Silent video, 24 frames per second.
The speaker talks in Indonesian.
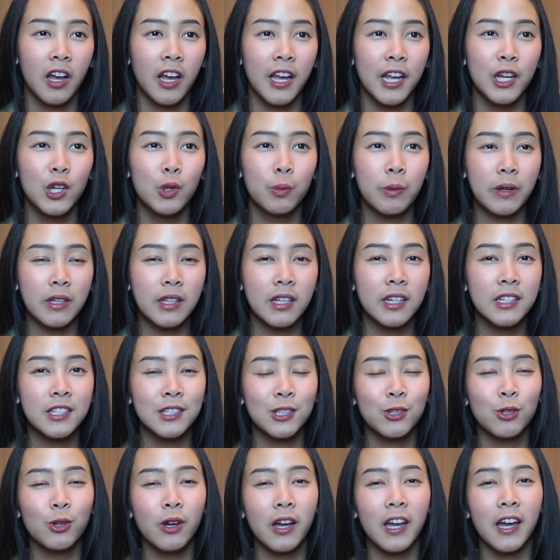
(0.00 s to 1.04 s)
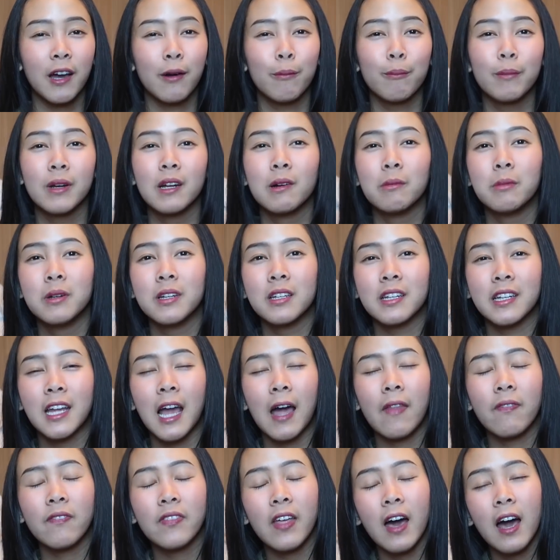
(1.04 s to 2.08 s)
hidup kita di situ kayak bener-bener
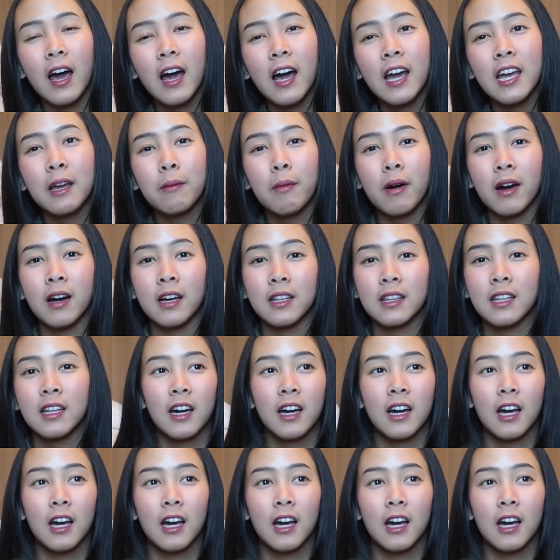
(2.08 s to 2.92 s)
nyantai banget